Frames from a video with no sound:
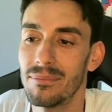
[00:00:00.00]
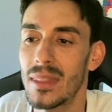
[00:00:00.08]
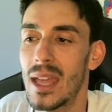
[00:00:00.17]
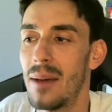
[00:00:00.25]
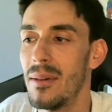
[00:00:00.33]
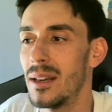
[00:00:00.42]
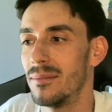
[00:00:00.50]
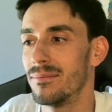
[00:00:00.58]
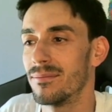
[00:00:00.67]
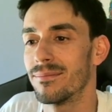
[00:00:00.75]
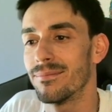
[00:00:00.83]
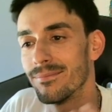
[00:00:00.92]
A ver,
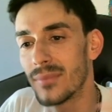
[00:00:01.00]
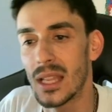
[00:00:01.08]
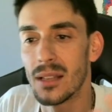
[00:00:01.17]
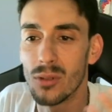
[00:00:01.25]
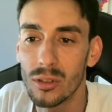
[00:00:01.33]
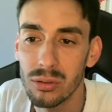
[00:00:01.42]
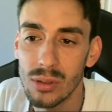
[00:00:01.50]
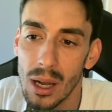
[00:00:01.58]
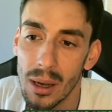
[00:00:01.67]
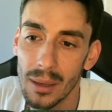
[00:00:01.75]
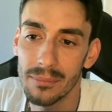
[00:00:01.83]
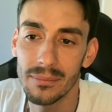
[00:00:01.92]
no es
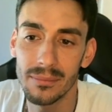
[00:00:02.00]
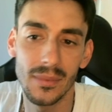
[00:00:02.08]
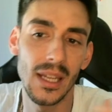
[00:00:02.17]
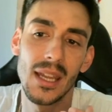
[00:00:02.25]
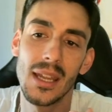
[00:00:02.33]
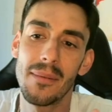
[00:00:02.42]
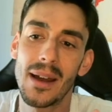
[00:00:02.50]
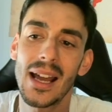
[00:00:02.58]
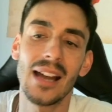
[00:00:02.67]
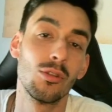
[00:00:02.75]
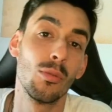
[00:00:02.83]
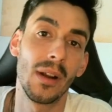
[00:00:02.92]
una eh, baraja
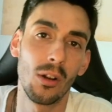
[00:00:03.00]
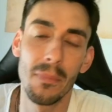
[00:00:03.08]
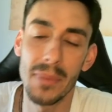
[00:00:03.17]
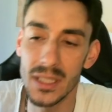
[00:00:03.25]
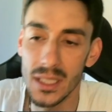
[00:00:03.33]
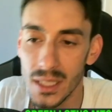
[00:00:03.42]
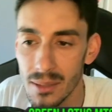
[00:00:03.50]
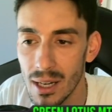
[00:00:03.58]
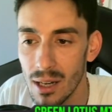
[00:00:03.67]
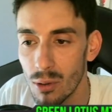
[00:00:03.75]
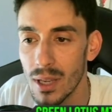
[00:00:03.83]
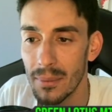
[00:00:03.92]
súper competitiva,
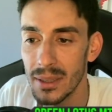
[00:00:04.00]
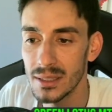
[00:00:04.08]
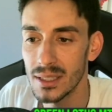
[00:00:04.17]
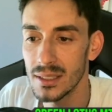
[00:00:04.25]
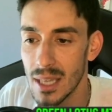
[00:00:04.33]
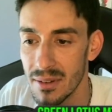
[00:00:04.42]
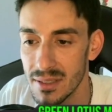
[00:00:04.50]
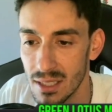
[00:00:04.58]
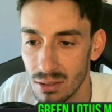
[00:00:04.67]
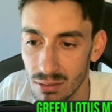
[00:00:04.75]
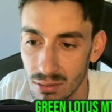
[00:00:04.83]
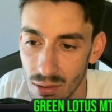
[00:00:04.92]
obviamente, ya veis que
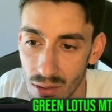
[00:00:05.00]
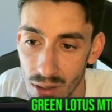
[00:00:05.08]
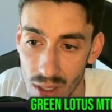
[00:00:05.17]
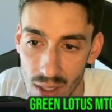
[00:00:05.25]
son todo,